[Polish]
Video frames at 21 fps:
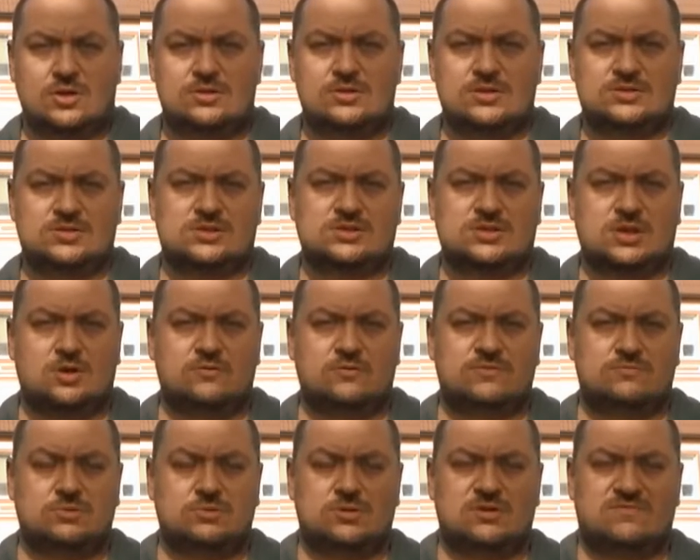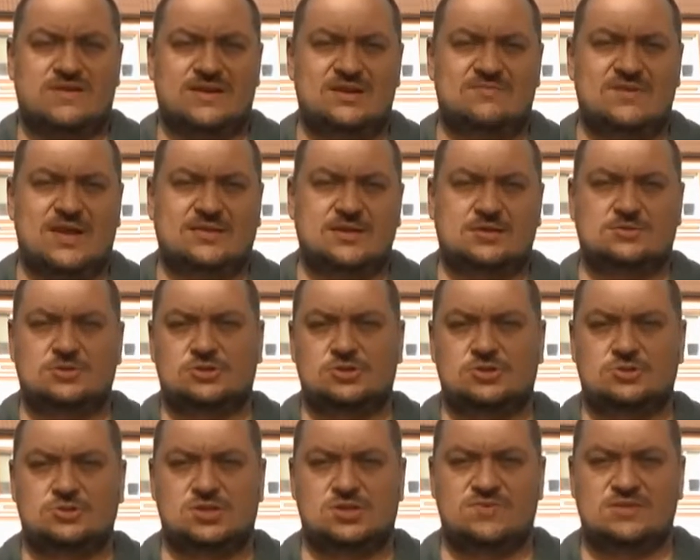szkolny został wybudowany w latach
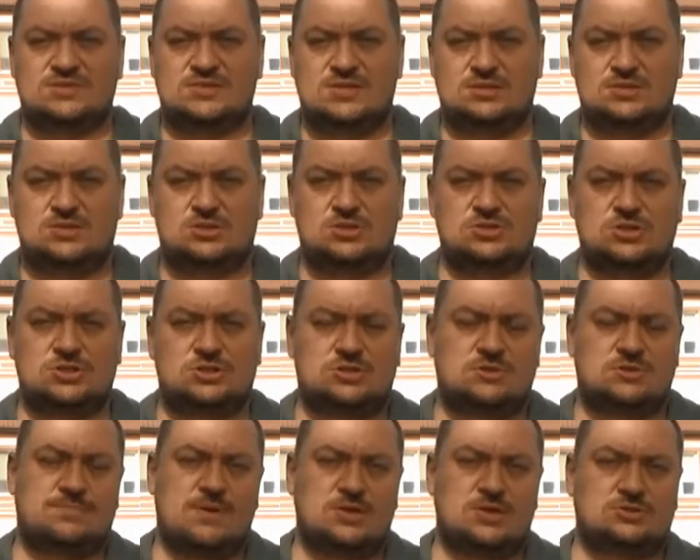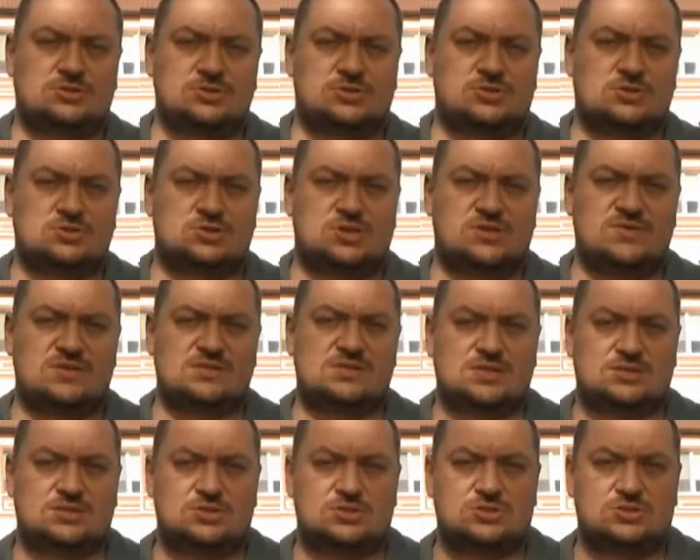
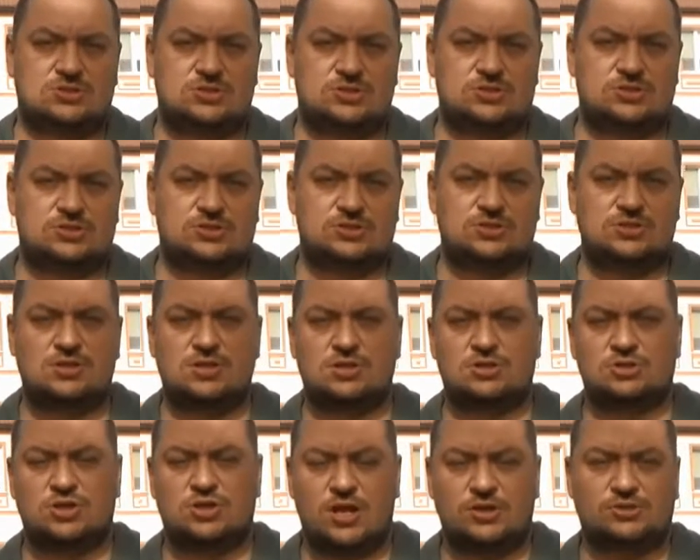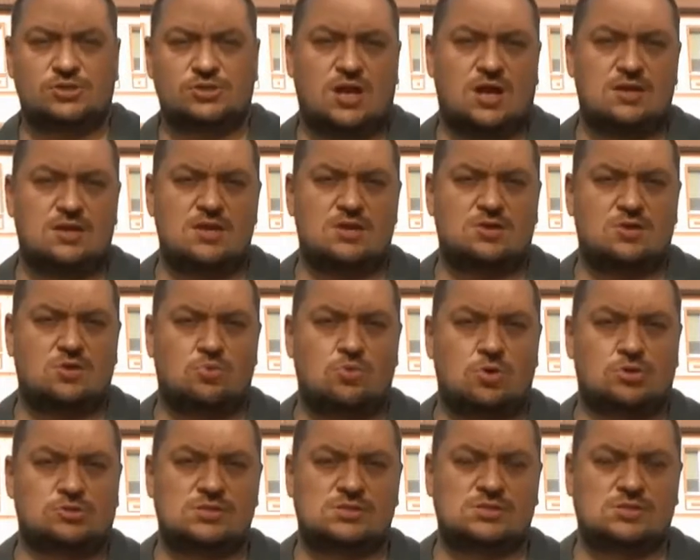1935-1936, a jego
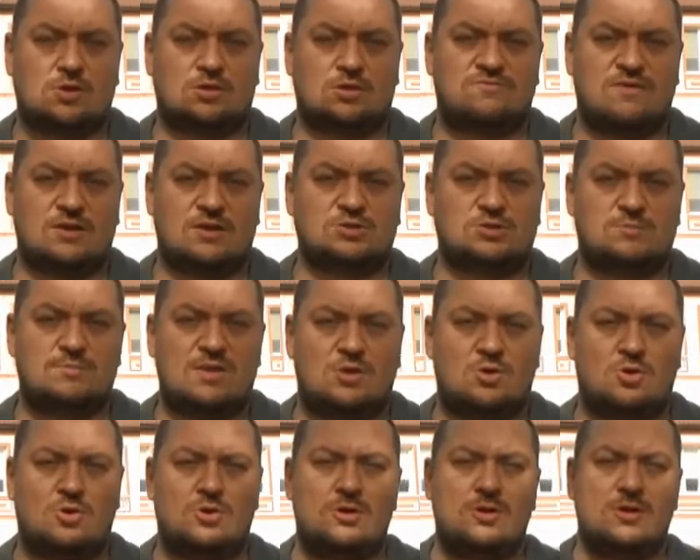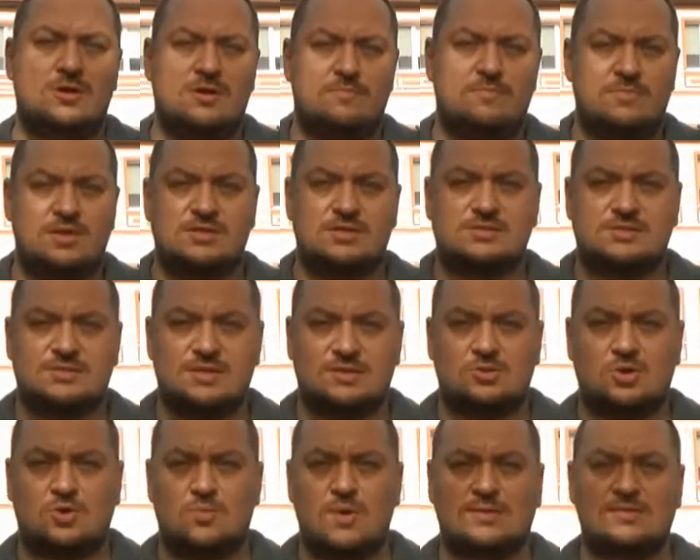uroczyste otwarcie miało miejsce
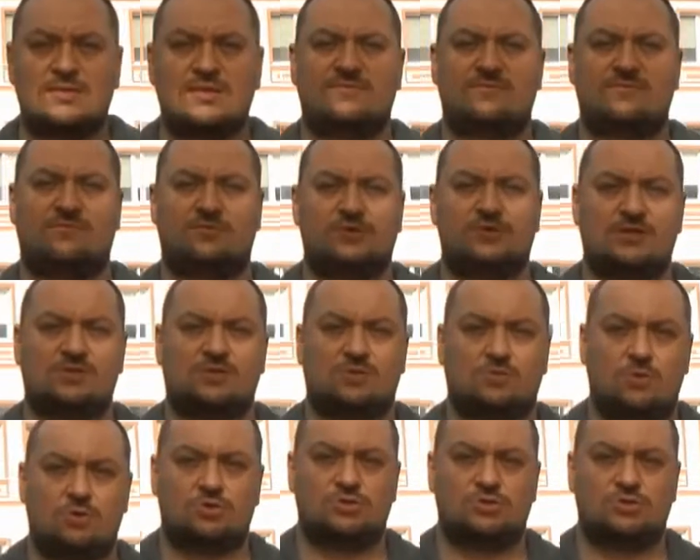dokładnie w 20.